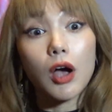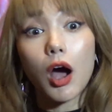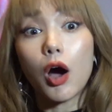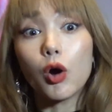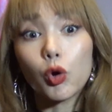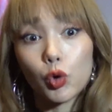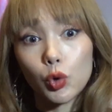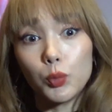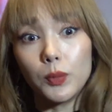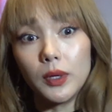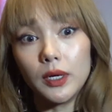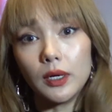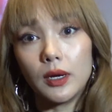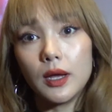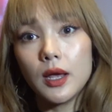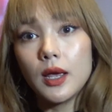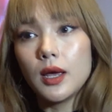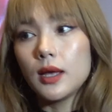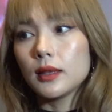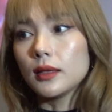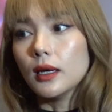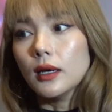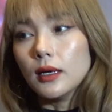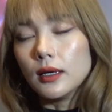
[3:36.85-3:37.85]
con của mình
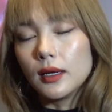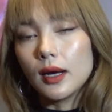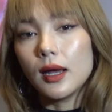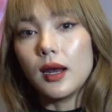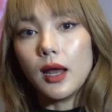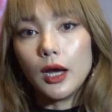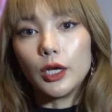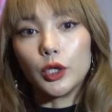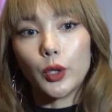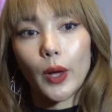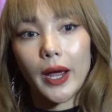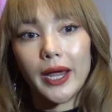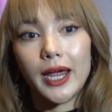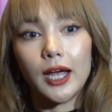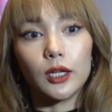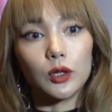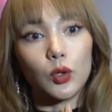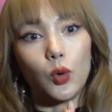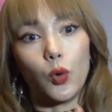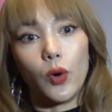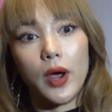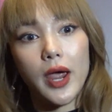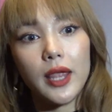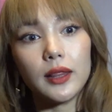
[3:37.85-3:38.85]
từng cái lời thoại hàng
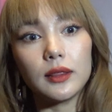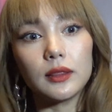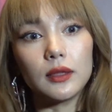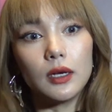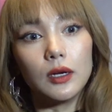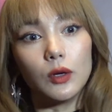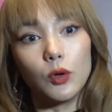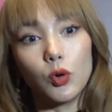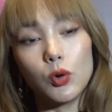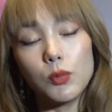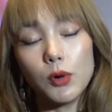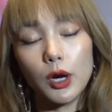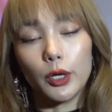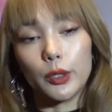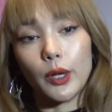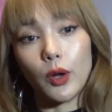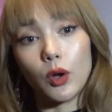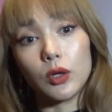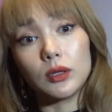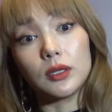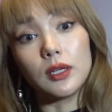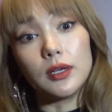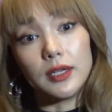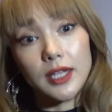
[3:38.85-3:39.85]
thuộc hết từng của một lời
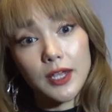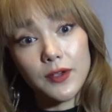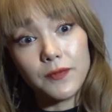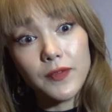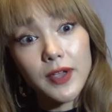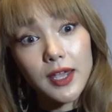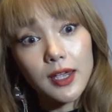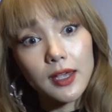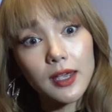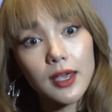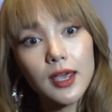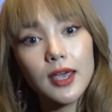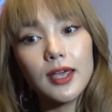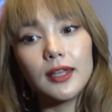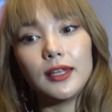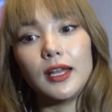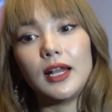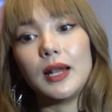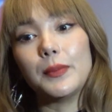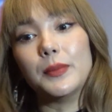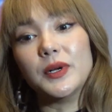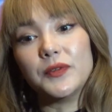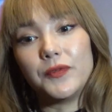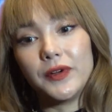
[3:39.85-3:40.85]
thoại của từng diễn viên
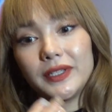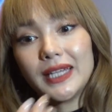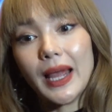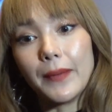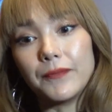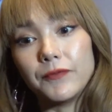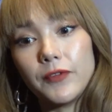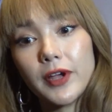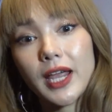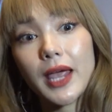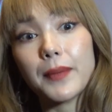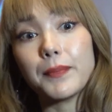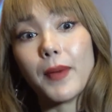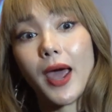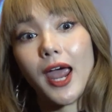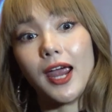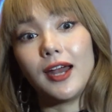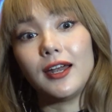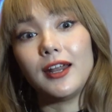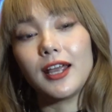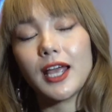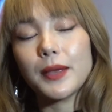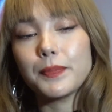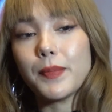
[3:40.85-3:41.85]
thế là mình phải tập với các bạn
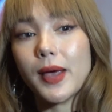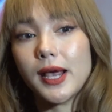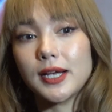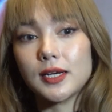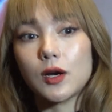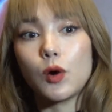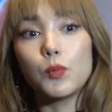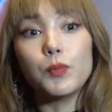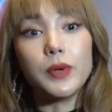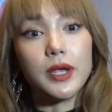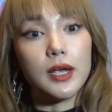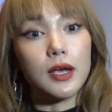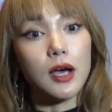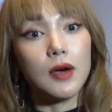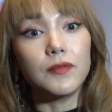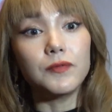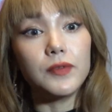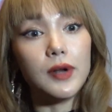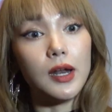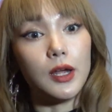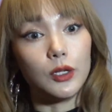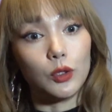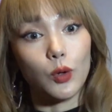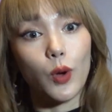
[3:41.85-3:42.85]
để các bạn không bị
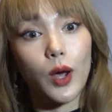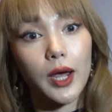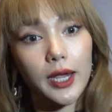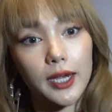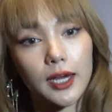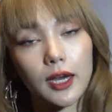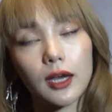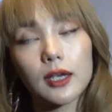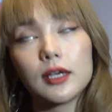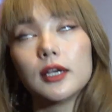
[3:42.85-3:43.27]
khớp về lời thoại